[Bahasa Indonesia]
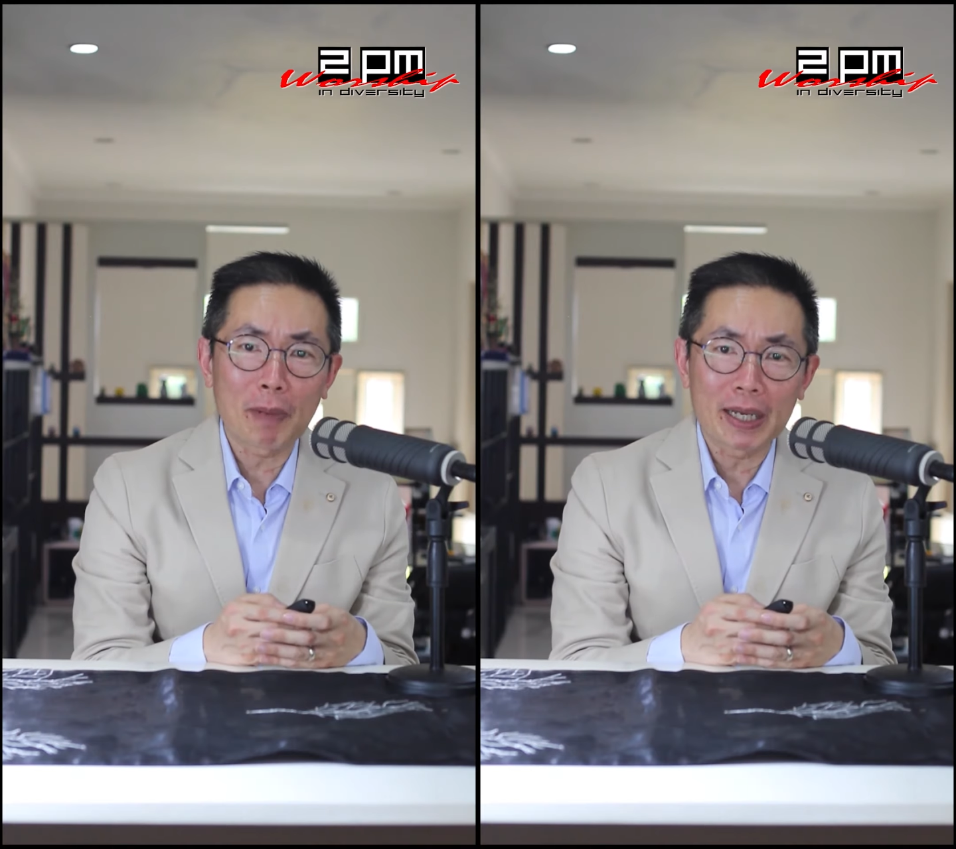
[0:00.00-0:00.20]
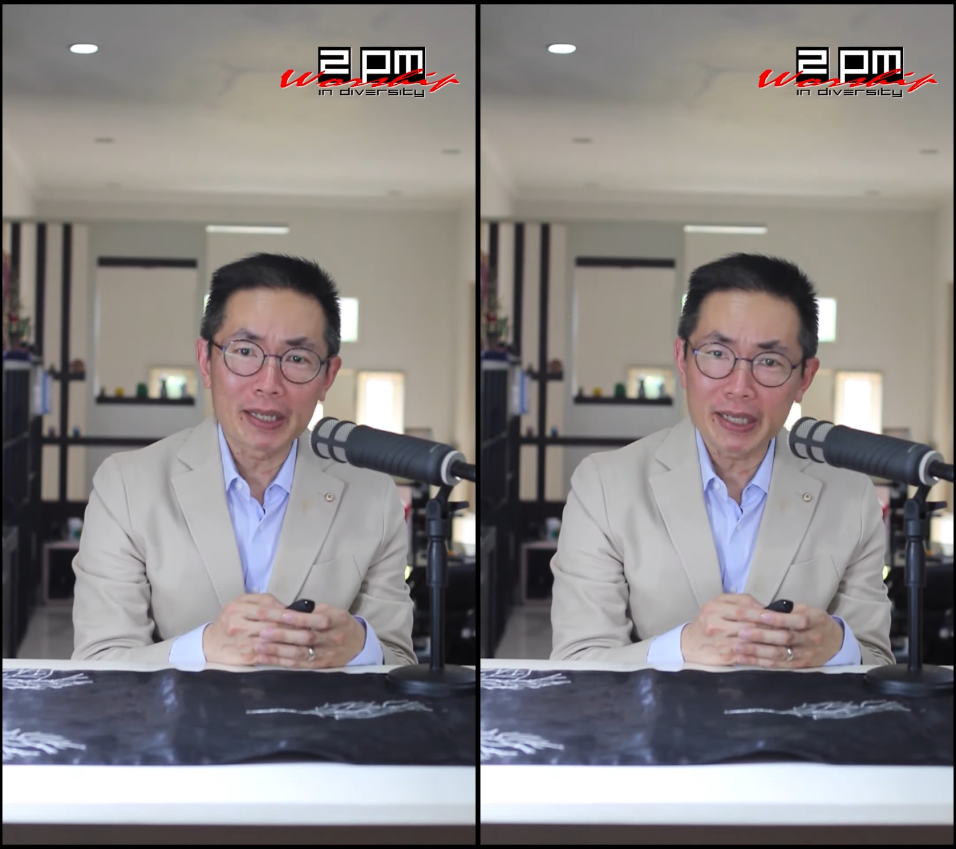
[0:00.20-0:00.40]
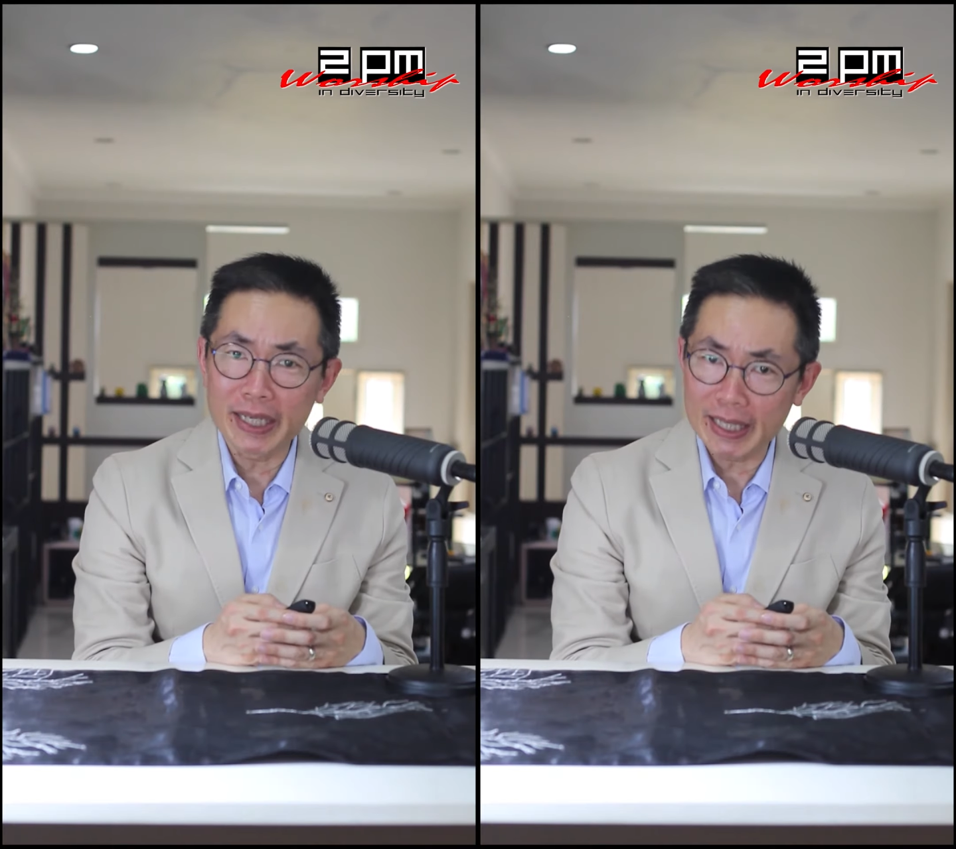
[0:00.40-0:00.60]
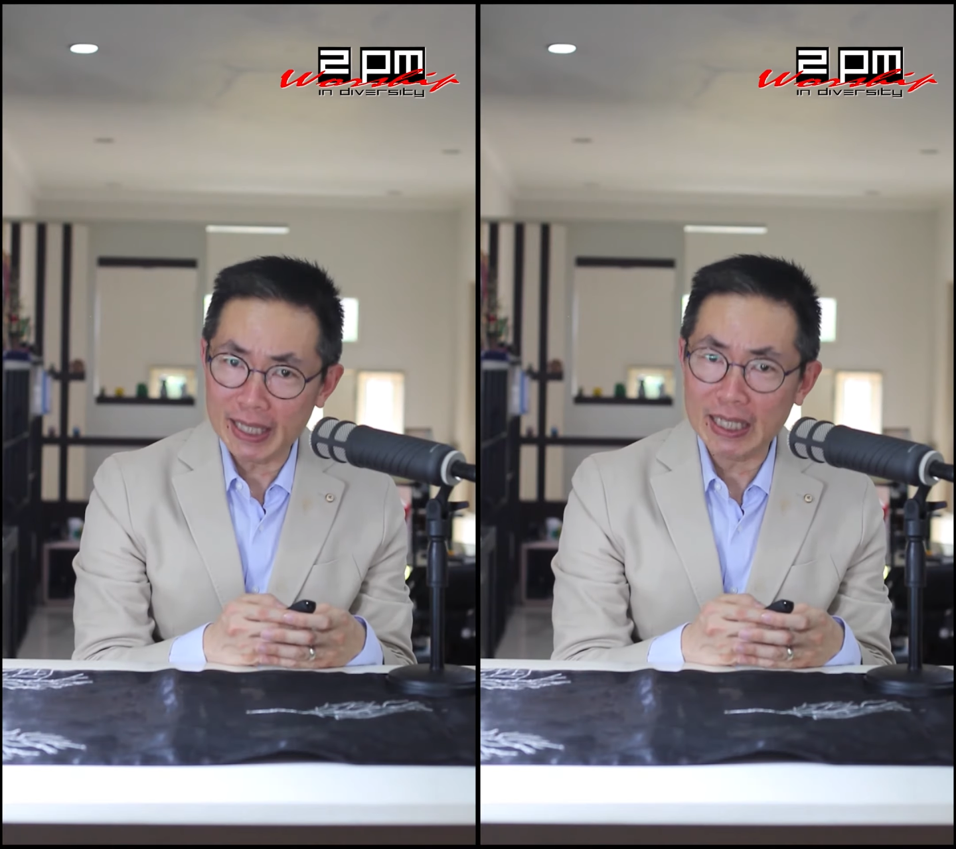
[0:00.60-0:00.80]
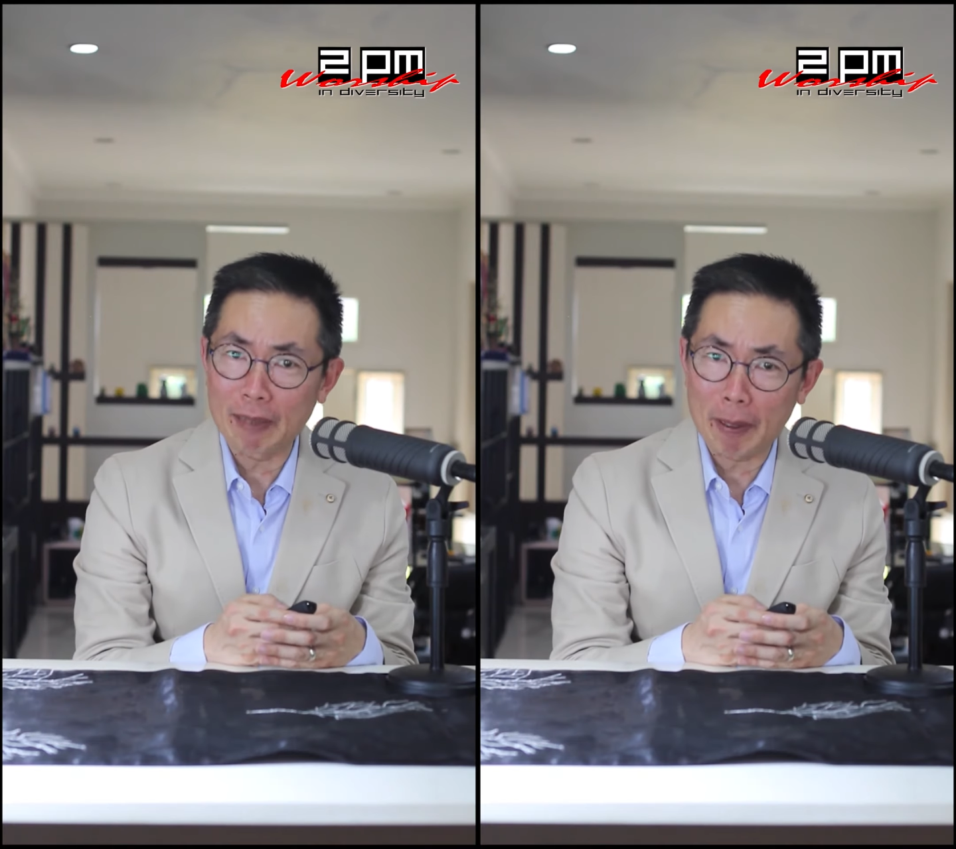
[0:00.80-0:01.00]
panggil kita
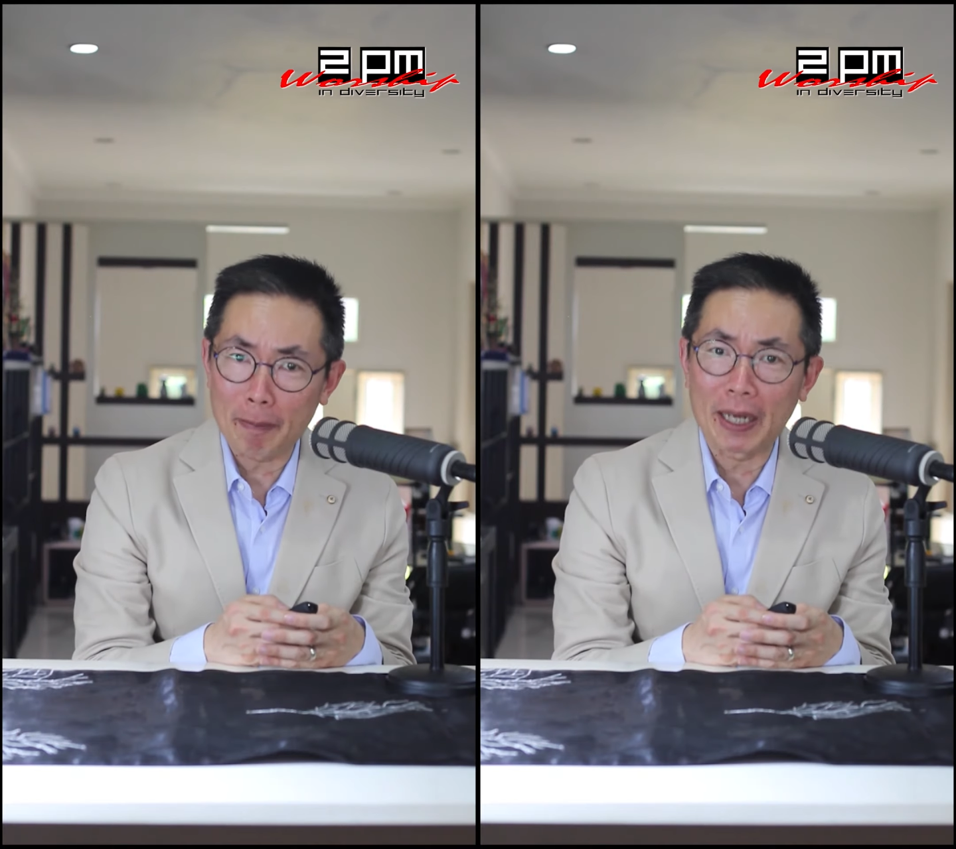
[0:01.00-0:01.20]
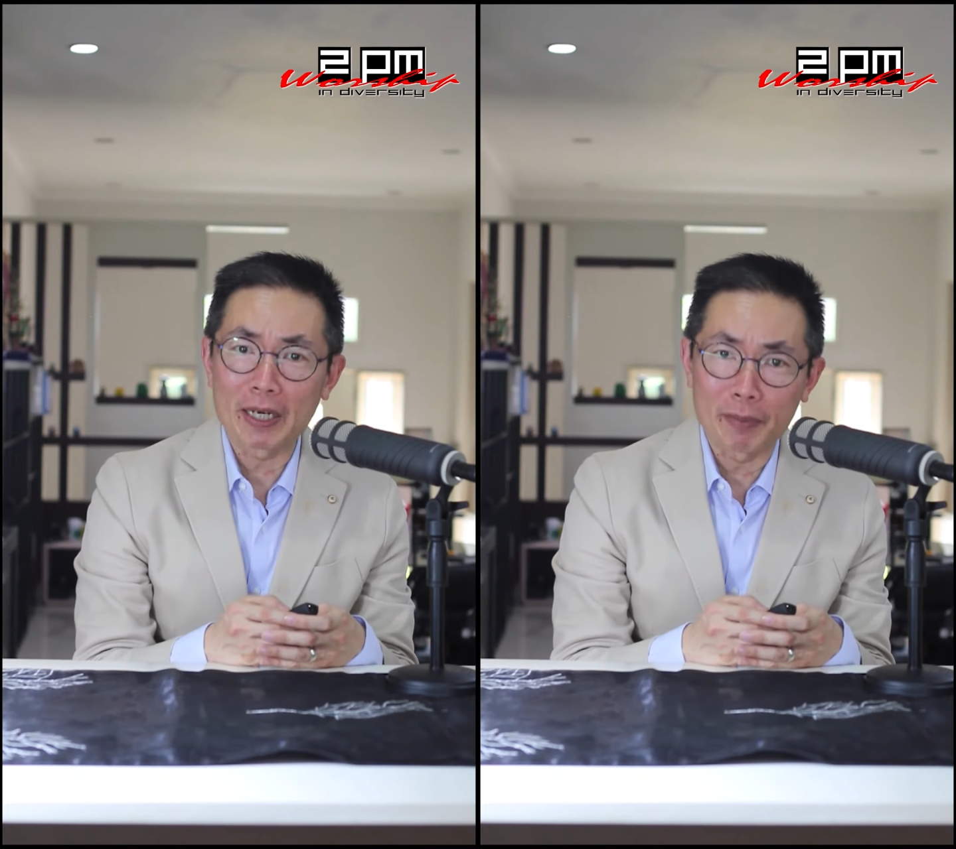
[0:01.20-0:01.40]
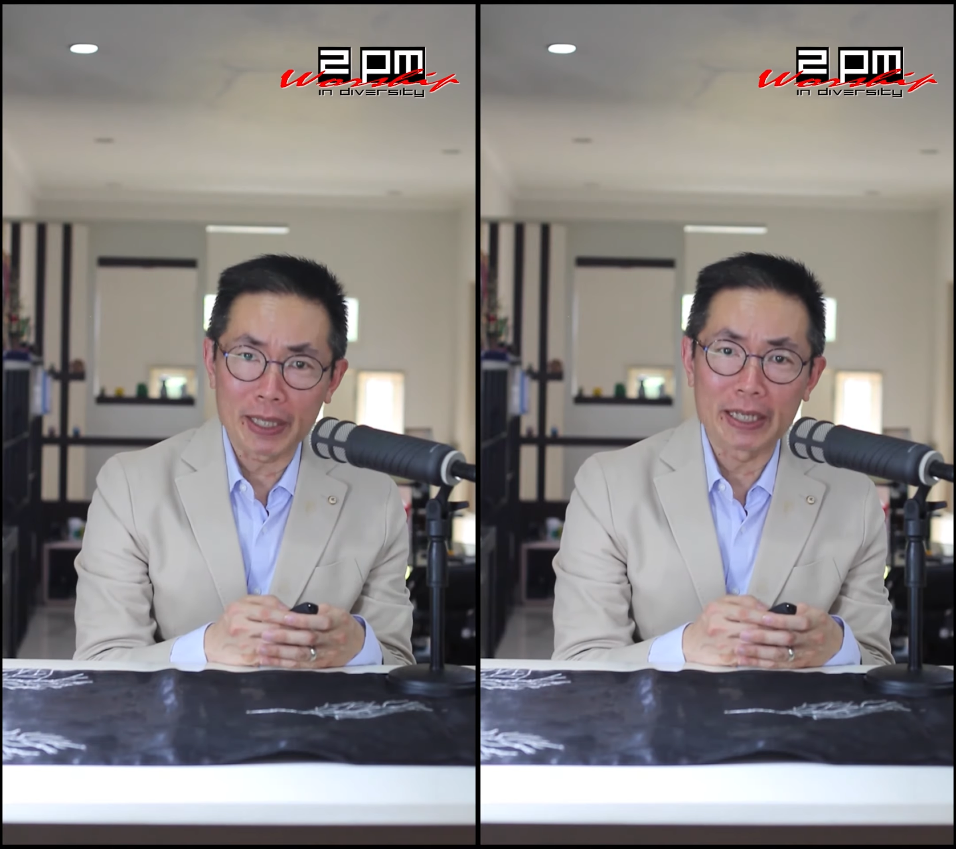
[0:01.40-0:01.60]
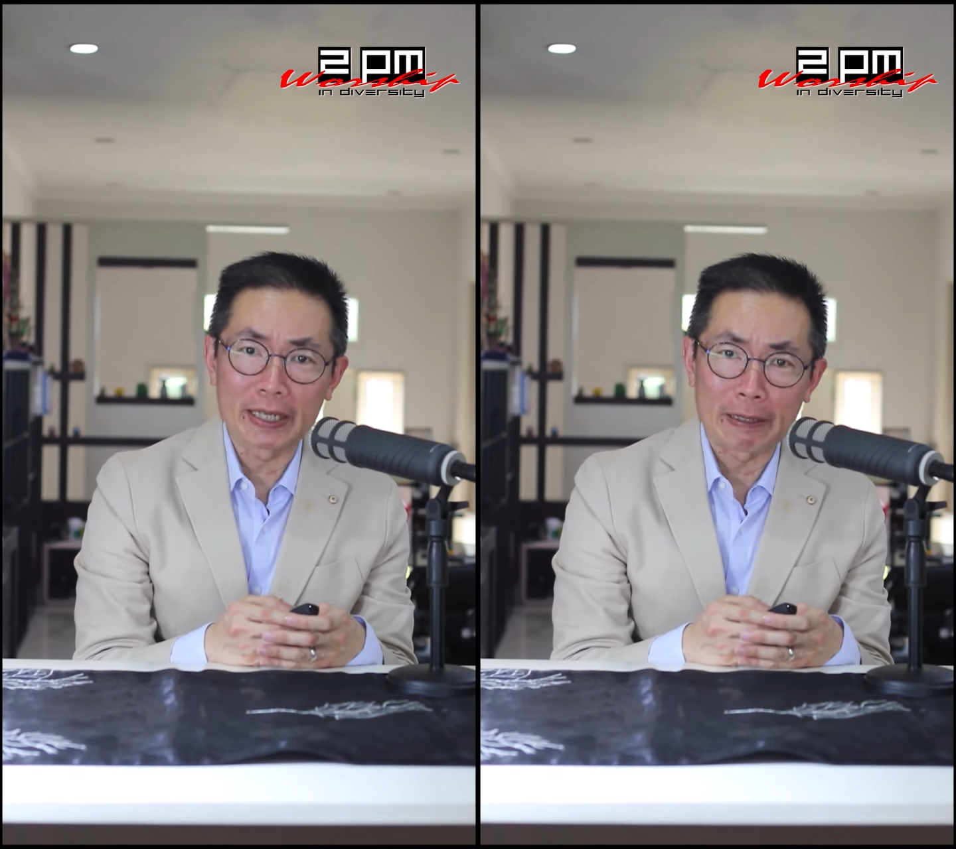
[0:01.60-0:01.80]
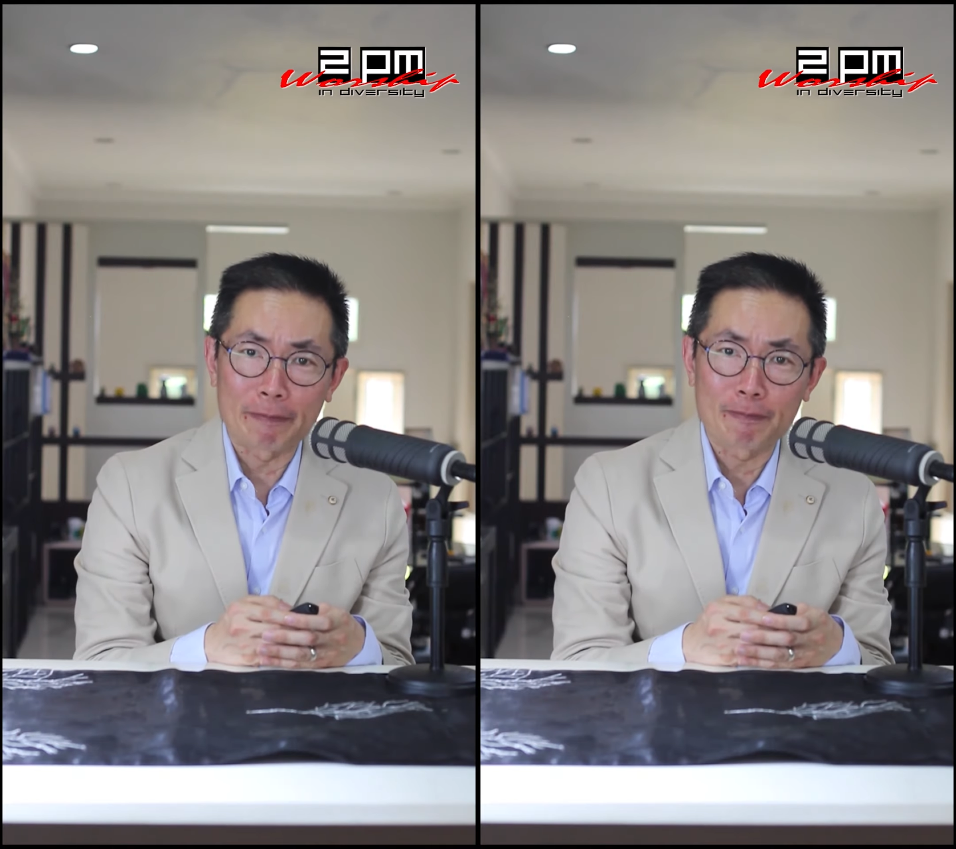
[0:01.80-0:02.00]
selama pandemik
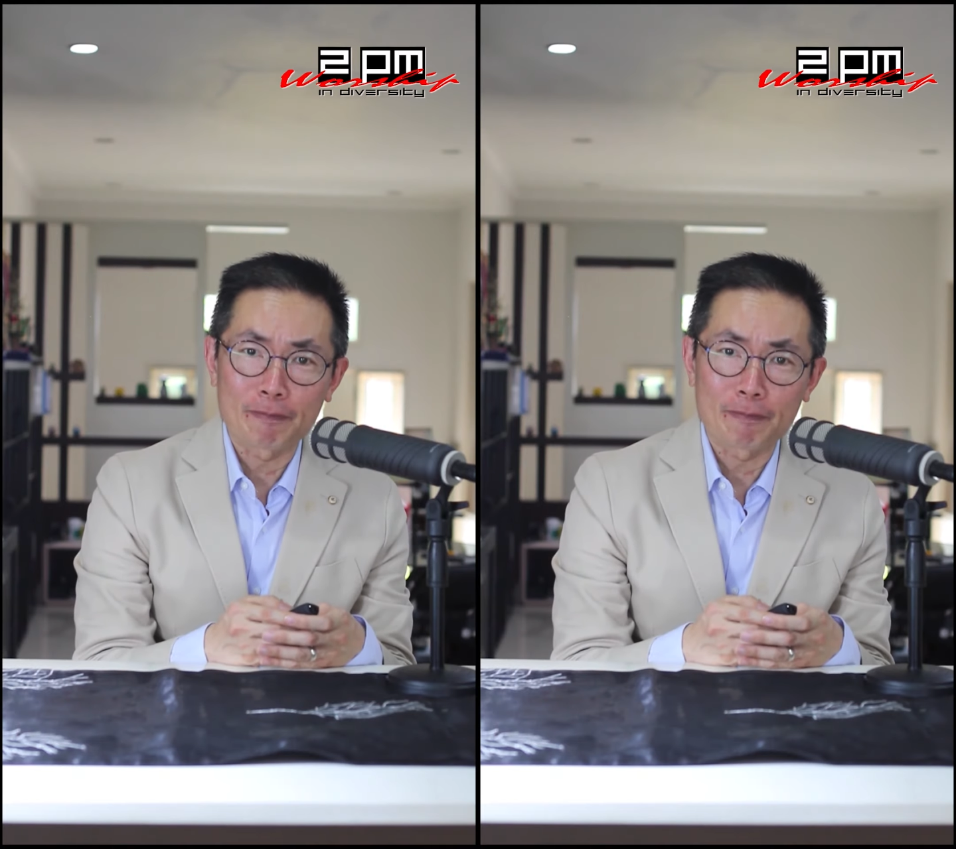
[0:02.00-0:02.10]
ini.